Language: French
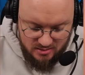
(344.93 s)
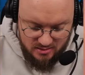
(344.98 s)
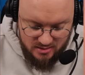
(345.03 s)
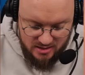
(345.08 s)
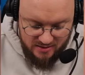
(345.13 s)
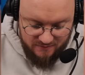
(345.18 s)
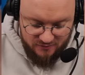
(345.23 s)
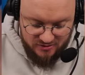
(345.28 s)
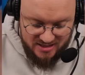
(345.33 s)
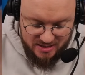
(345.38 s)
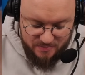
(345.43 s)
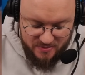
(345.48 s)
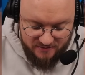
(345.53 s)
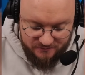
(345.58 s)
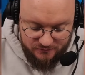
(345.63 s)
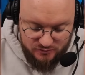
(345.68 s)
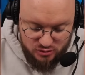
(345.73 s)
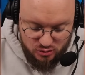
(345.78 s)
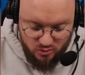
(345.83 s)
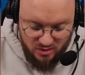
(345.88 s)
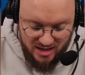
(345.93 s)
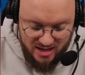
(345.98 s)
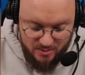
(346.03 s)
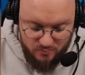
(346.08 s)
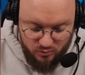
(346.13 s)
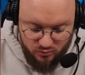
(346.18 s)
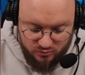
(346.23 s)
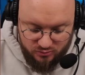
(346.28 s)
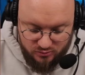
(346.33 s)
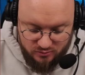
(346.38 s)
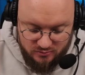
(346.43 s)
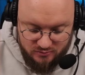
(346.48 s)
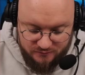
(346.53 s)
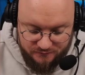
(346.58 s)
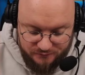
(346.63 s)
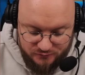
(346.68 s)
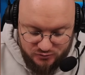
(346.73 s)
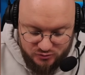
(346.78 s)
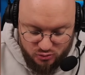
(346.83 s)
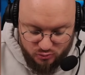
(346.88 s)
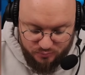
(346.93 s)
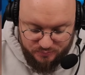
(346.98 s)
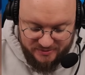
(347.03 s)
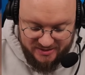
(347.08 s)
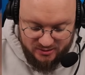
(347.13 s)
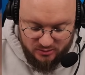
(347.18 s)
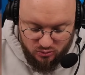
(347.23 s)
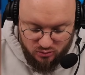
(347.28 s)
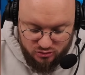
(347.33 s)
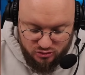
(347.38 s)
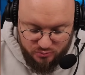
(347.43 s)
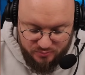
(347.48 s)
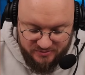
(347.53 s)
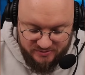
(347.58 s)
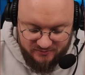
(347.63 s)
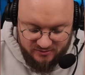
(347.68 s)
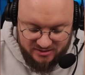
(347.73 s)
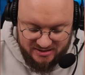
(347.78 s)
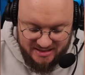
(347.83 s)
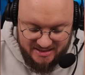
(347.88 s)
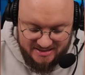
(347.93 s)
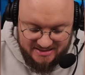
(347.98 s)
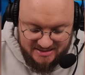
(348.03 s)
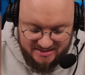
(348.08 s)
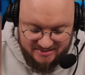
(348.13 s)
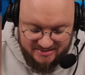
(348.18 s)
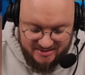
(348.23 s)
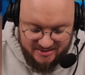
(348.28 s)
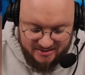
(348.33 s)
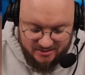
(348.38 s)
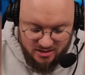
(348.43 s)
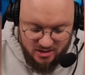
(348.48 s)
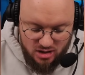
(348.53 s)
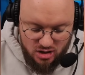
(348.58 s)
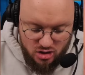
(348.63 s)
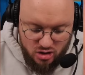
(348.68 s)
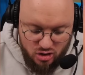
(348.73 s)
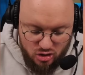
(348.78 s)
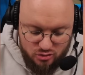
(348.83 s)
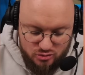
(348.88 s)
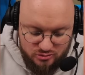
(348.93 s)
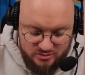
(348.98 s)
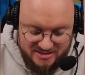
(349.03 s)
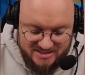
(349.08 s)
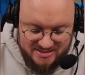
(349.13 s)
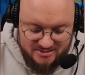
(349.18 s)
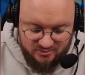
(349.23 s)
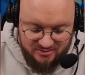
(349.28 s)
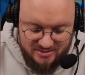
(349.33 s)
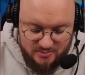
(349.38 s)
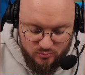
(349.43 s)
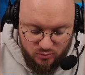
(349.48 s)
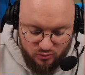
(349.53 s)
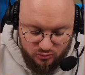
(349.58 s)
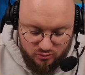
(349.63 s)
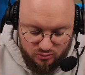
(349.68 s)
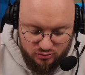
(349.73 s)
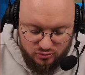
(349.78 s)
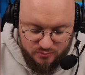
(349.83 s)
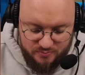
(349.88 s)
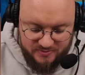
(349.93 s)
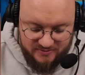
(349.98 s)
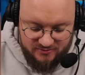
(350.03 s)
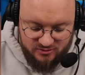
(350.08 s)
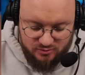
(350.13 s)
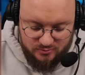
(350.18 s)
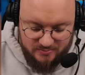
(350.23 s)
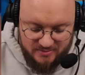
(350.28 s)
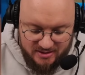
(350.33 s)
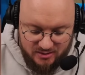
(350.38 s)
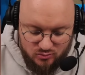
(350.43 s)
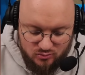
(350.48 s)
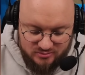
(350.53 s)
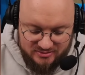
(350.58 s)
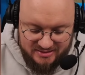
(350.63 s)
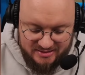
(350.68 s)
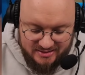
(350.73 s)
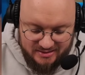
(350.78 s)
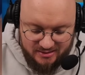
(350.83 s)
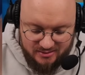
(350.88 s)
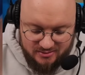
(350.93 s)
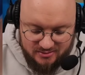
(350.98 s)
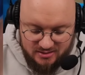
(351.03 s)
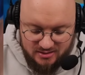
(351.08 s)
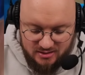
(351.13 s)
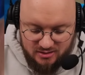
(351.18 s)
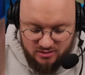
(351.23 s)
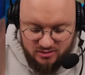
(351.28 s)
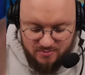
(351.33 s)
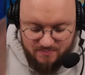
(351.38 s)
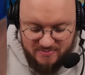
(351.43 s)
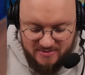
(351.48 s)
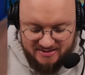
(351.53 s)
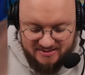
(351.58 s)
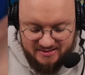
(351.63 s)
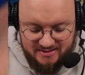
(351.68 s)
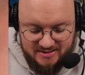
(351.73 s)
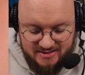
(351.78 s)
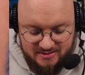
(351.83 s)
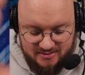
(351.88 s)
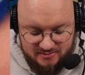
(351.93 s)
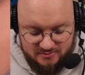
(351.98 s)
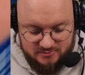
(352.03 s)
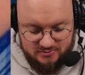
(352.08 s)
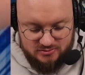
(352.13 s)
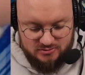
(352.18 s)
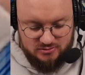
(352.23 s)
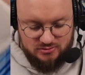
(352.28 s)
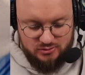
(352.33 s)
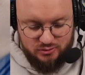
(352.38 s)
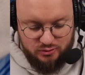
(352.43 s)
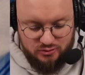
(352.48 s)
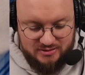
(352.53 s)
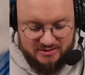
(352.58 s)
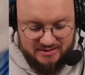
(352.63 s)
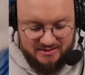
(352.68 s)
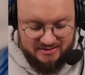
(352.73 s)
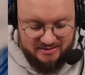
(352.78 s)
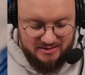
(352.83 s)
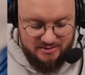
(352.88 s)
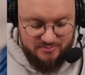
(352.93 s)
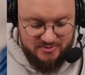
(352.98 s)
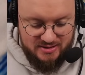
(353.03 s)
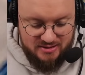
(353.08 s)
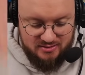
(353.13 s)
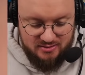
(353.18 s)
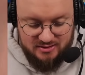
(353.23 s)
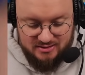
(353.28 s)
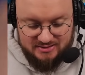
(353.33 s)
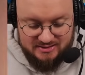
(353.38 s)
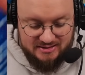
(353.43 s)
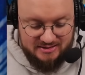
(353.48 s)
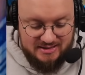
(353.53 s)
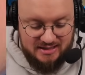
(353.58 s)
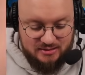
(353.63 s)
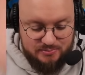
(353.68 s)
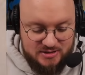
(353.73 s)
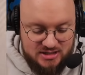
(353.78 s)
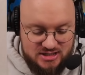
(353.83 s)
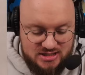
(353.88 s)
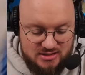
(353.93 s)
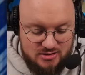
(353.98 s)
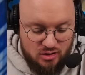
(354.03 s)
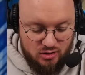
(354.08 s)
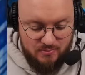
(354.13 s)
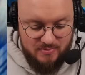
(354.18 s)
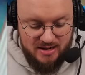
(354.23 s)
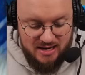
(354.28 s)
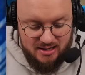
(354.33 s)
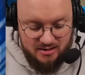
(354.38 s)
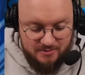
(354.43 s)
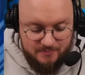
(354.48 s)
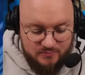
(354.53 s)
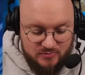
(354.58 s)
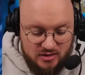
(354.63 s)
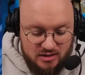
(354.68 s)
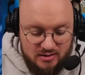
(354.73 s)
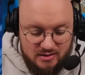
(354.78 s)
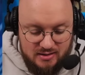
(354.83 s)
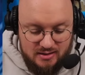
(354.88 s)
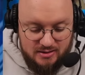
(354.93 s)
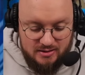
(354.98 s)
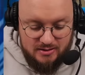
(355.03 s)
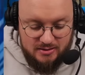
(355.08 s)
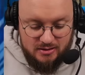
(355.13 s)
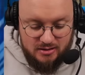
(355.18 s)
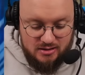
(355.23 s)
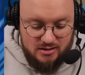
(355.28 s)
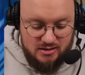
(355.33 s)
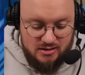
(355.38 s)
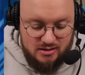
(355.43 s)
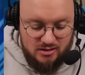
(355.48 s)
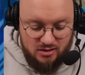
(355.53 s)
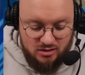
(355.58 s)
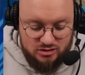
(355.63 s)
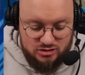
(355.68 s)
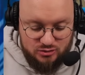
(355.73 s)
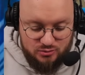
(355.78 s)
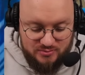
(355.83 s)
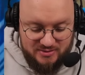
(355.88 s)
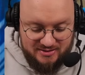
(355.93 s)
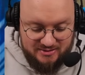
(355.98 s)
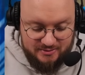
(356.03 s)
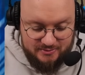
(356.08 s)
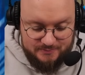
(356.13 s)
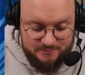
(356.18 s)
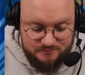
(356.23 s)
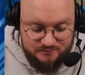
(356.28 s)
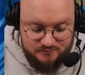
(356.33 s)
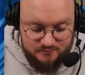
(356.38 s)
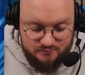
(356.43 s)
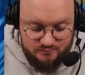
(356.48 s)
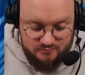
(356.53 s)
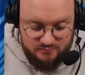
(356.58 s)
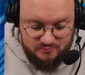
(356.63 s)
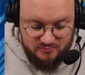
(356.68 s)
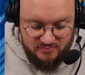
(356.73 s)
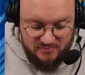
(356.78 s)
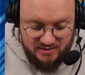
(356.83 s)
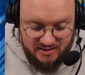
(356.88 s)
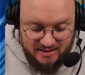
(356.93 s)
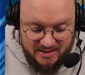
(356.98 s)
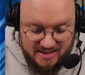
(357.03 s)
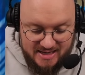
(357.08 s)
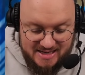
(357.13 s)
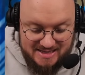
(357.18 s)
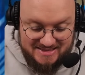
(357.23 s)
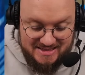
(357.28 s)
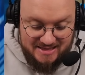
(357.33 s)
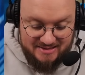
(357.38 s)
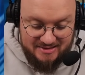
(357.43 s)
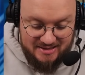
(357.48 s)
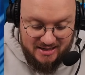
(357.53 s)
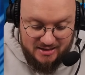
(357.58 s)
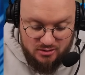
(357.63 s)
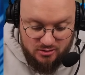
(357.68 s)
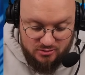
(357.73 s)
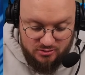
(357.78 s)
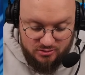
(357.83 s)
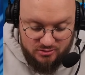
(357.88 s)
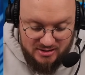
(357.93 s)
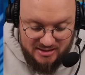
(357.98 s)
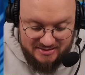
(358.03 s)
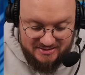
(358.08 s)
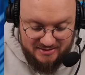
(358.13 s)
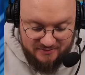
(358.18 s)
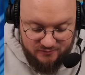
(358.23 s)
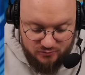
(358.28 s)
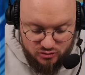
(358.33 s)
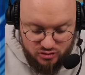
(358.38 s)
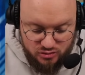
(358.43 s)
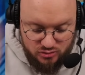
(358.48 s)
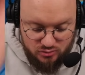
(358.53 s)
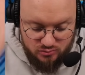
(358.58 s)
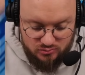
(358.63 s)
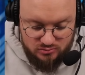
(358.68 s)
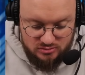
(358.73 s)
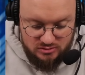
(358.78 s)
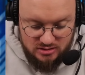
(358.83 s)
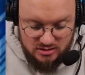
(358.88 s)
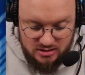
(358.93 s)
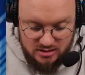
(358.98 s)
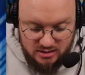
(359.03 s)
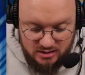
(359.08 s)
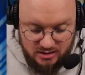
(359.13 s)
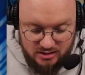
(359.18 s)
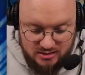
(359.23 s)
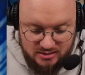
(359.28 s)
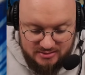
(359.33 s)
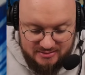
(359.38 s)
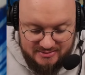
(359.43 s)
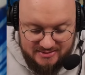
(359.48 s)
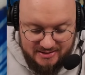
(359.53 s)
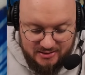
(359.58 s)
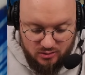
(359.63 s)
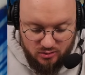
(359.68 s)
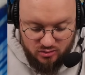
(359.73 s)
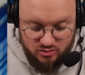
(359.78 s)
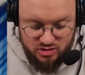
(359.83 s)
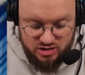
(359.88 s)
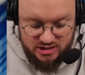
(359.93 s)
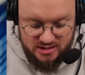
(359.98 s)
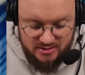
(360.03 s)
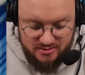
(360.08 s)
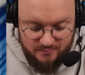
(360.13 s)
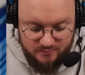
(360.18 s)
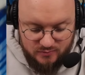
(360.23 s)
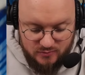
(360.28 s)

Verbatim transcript: invoquer par fusion un monstre fusion pyro depuis votre extra deck en utilisant des monstres depuis votre main ou terrain comme matériel. Ok, très bien. C'est une carte magie normale. Euh, ensuite, Aisa Dragon de la dévotion euh, dérangée.